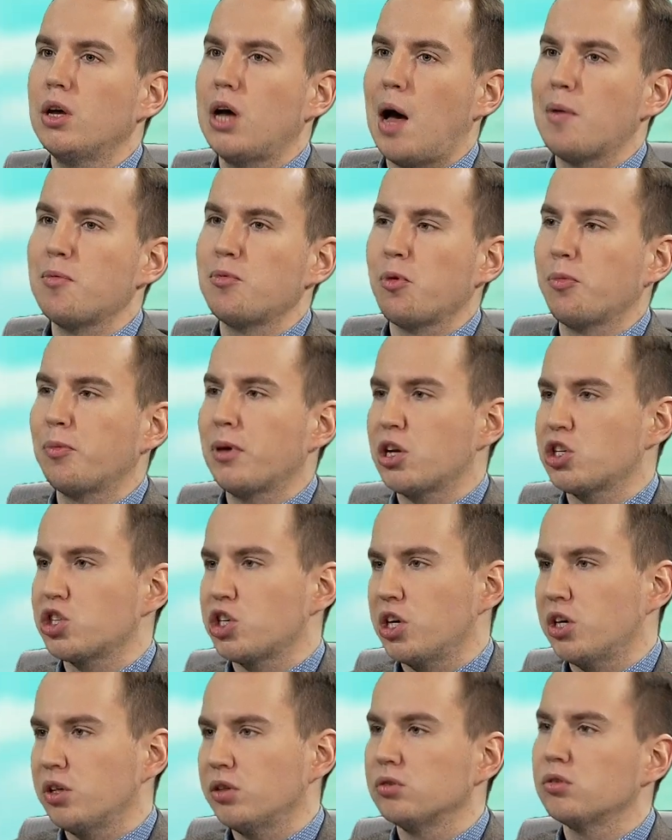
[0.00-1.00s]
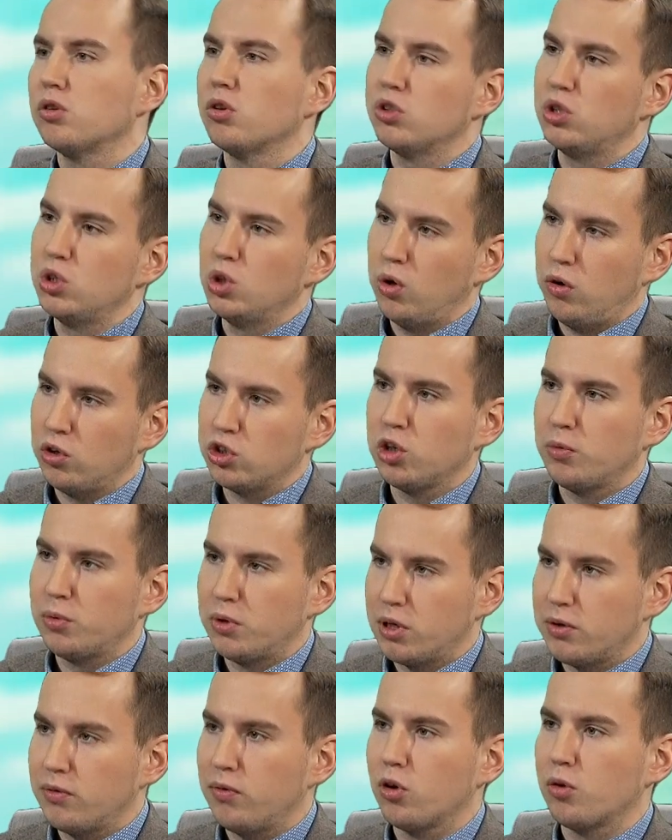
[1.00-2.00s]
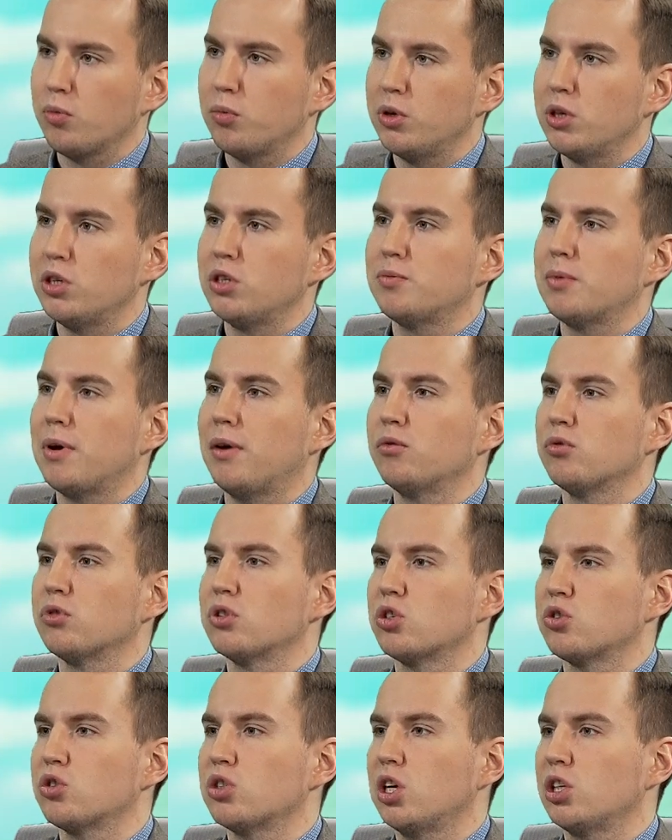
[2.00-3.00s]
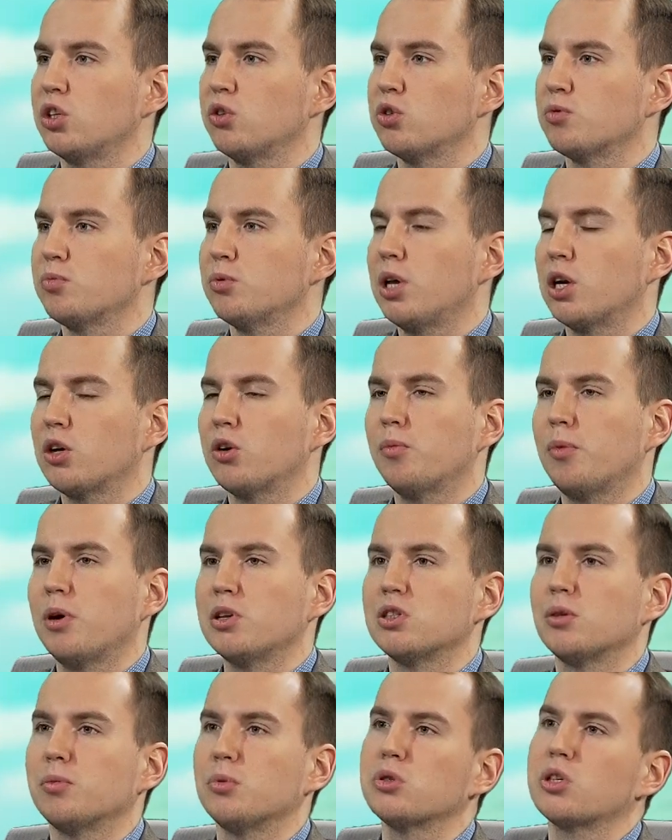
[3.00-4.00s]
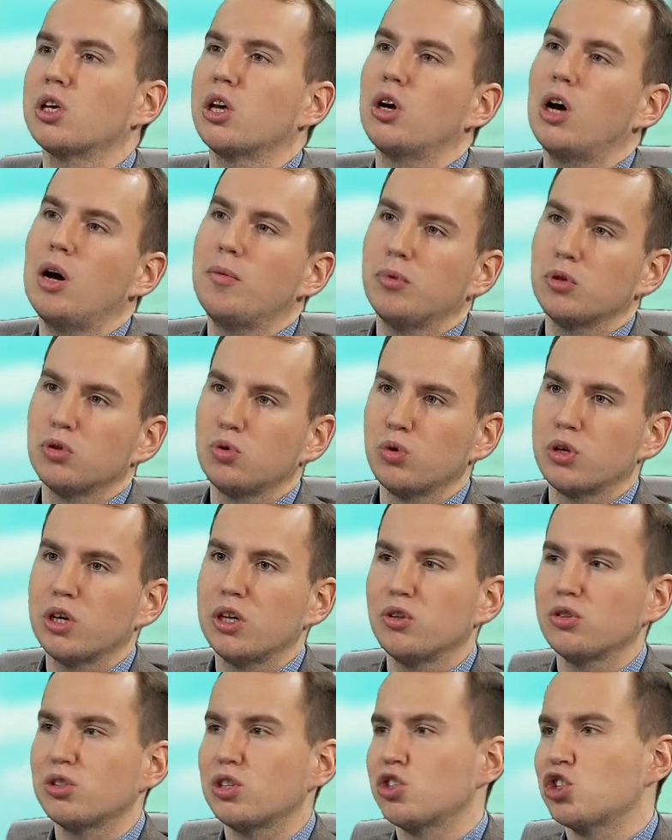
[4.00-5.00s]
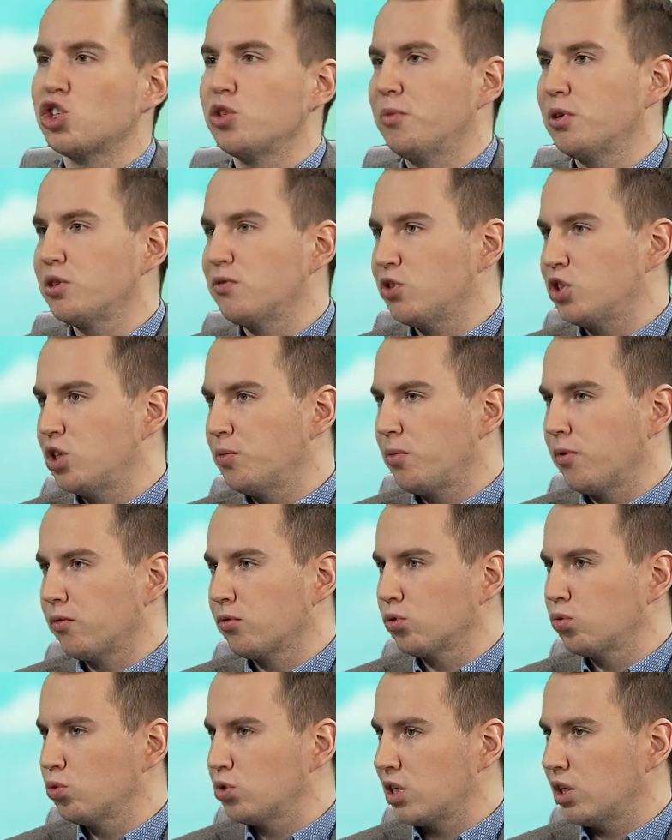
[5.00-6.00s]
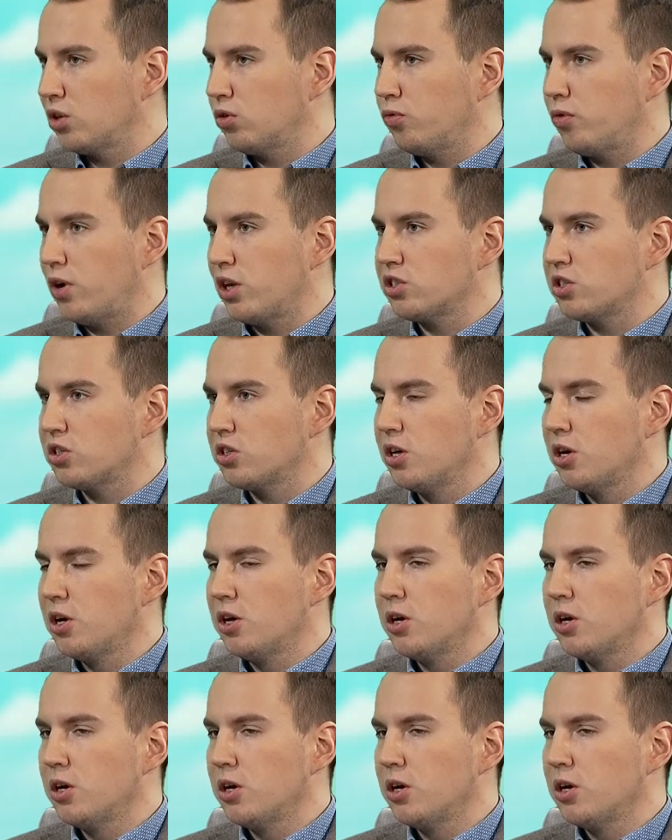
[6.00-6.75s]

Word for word: aby po pierwsze kontynuować dobre reformy i sprawne zarządzanie gospodarką państwa polskiego, a po drugie no, zatrzymać właśnie powrót Tuska do władzy,